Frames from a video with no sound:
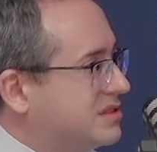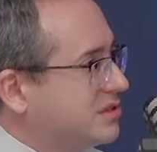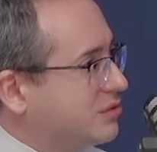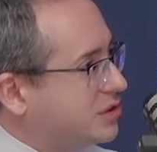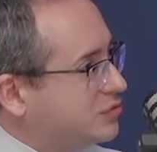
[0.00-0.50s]

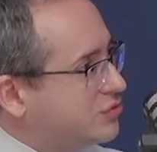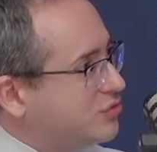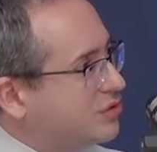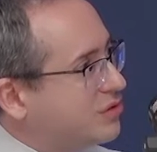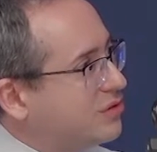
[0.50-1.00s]
on est
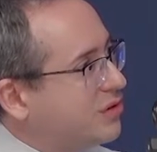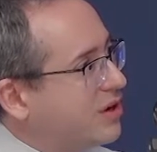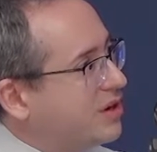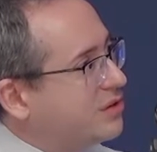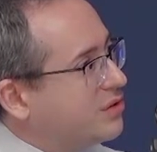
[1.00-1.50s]
toujours dans le,
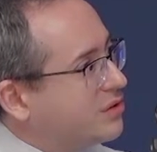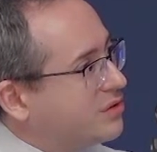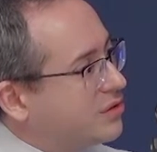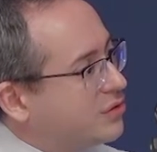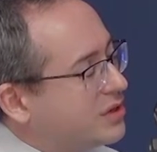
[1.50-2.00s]
dans,
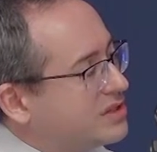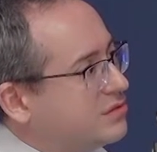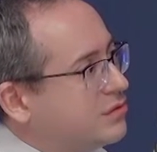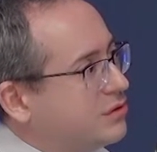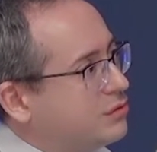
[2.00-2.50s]
dans, le
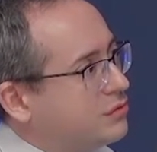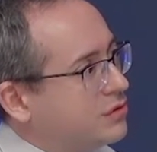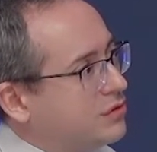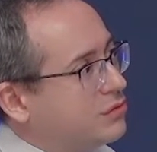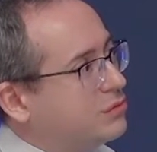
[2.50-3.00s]
restaurant du
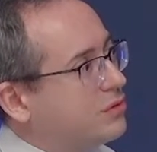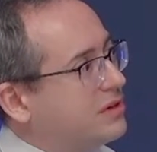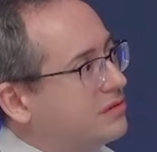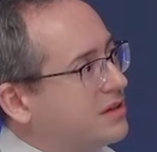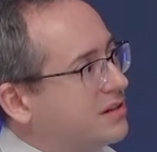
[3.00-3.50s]
vendeur de Tour
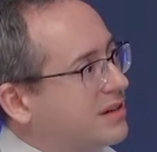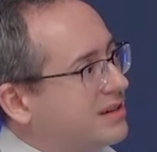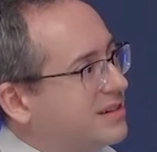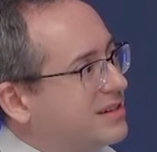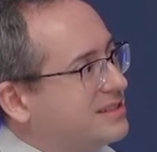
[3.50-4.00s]
Eiffel, là.
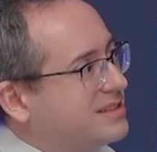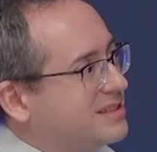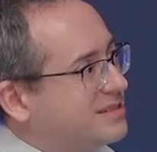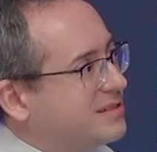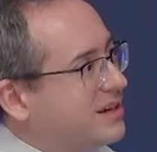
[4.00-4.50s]

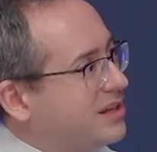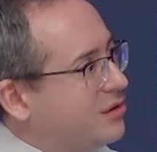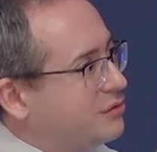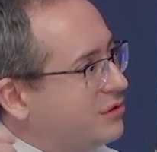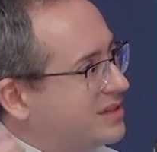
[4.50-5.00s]
Euh, là, il
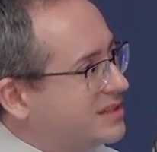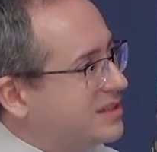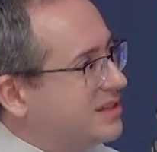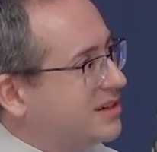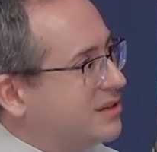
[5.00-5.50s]
offre le
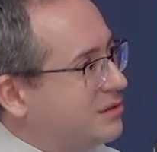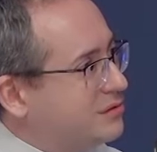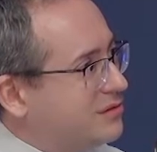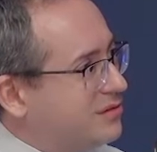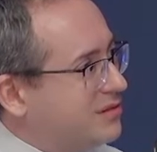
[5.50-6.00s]
dessert et il offre
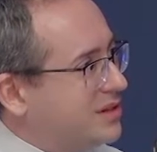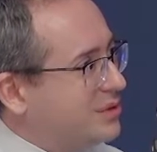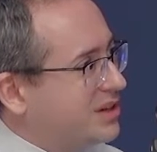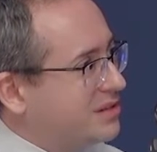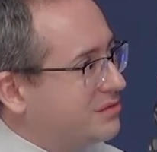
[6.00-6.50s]

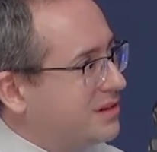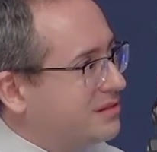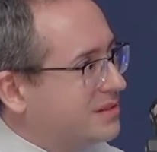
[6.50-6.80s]
l'apéritif à la fin.